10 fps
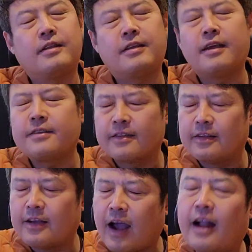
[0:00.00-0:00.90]

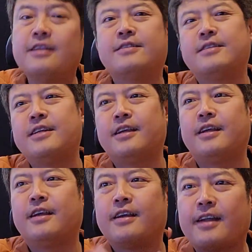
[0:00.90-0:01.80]

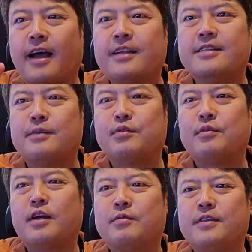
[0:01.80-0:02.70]
TSR3라는
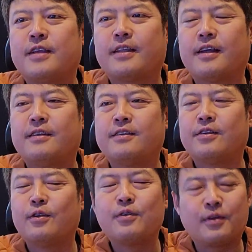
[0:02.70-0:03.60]
제품이랑 비슷하다는
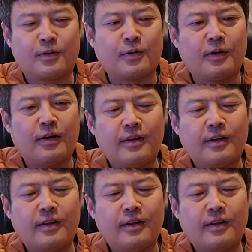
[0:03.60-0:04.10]
설도 있고,